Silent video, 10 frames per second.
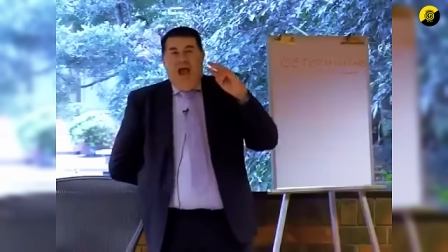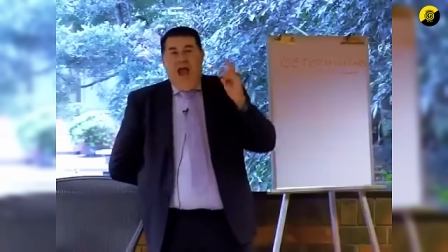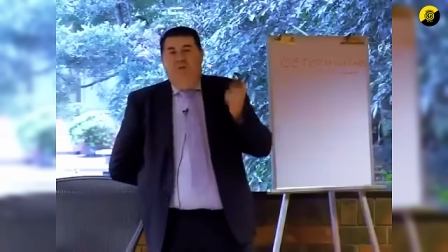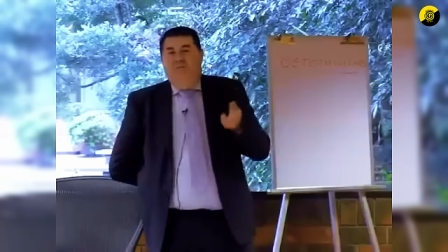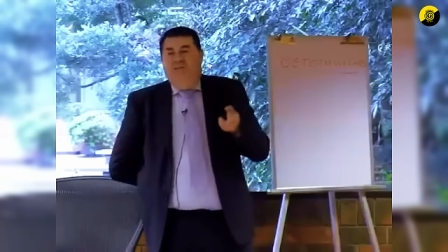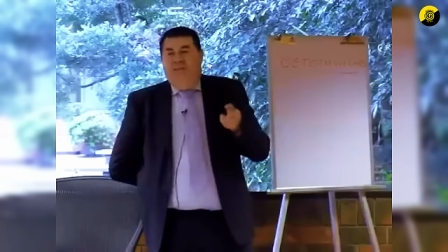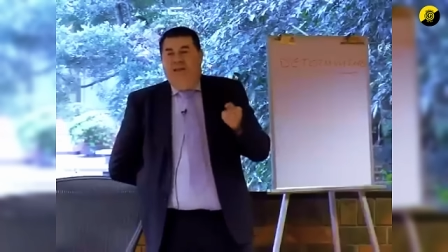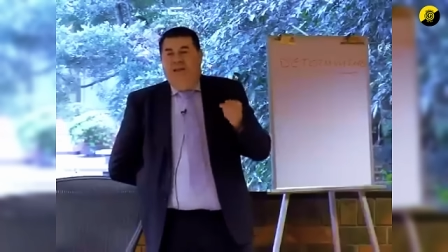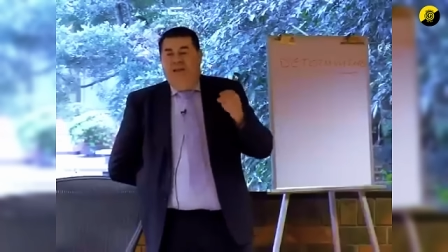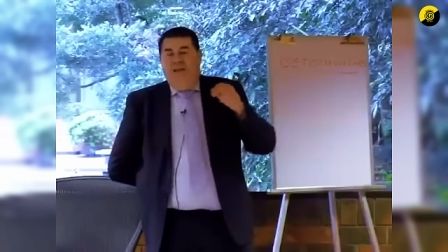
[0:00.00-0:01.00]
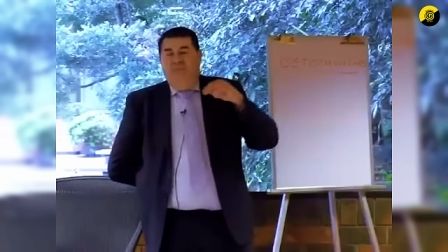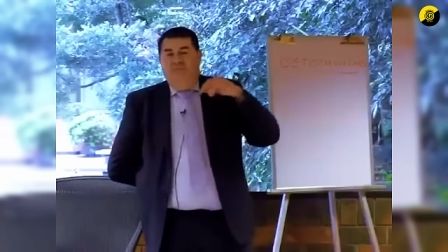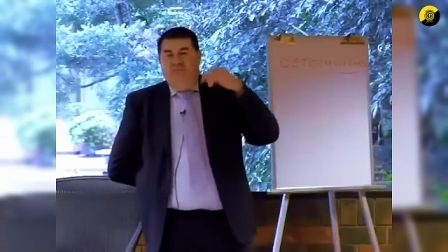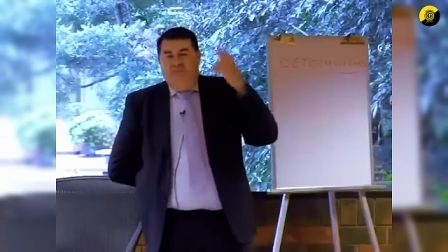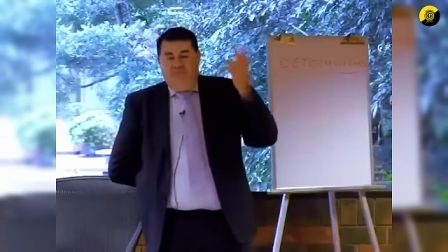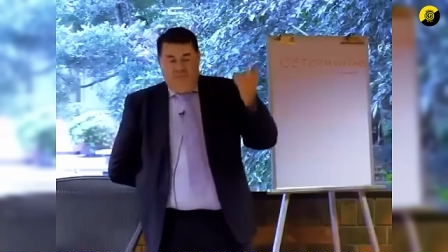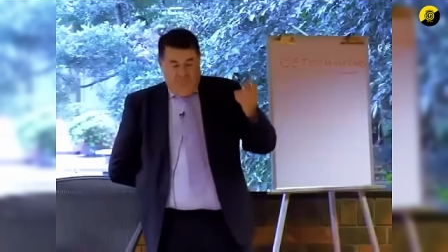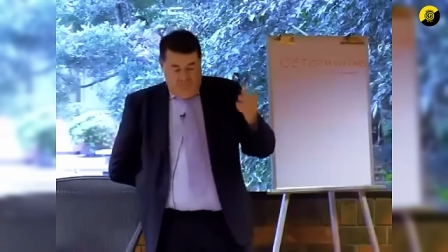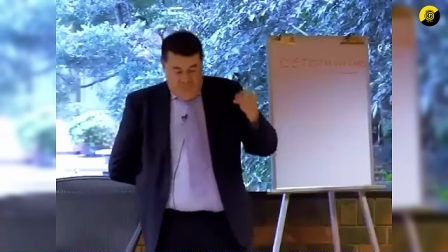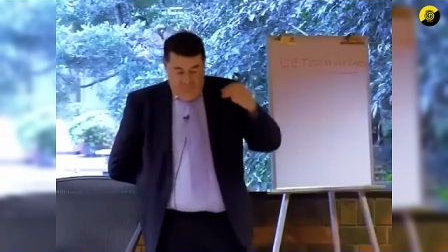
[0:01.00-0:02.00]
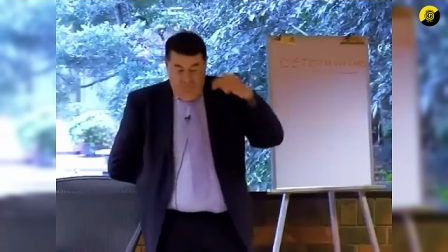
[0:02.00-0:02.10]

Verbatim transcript: hay, eh,